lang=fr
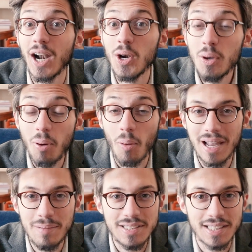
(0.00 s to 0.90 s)
Le
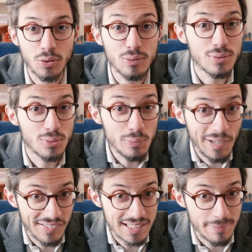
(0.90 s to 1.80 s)
problème c'est que
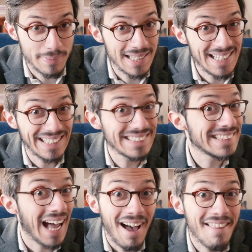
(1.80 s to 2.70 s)
zoomer avec ses pieds,
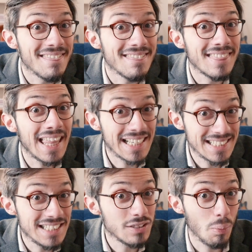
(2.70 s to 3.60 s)
ça
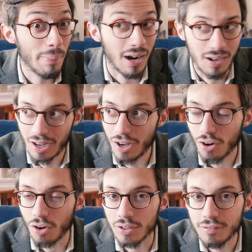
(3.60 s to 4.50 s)
n'existe pas.
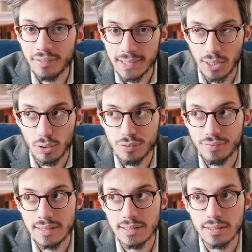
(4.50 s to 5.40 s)
En effet, le
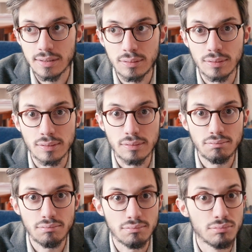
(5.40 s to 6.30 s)
fait de
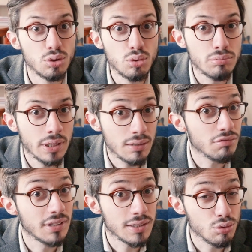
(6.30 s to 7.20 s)
zoomer
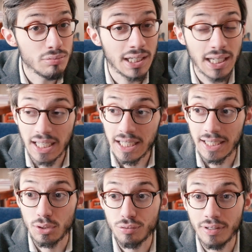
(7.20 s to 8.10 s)
ou dézoomer
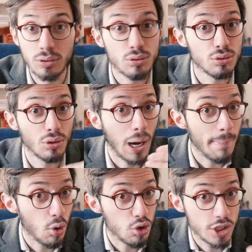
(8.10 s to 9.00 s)
et le fait de se
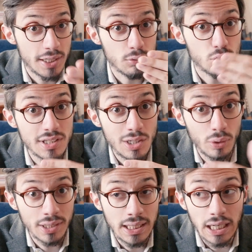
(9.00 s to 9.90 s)
rapprocher ou de
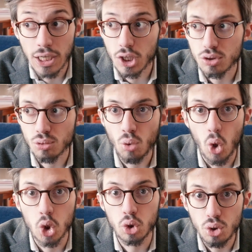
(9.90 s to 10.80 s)
s'éloigner sont
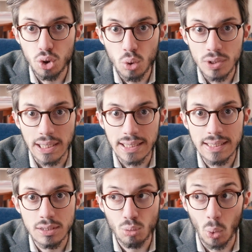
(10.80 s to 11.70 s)
deux choses
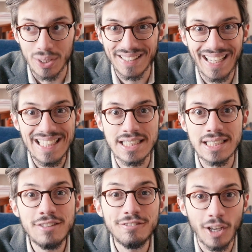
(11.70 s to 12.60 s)
qui sont euh, très
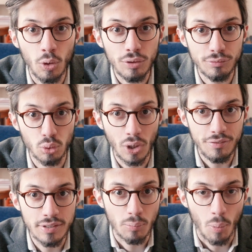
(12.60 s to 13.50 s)
différentes
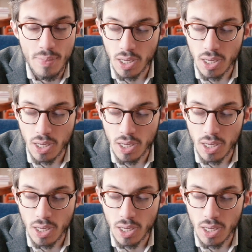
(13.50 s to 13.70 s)
photographiquement.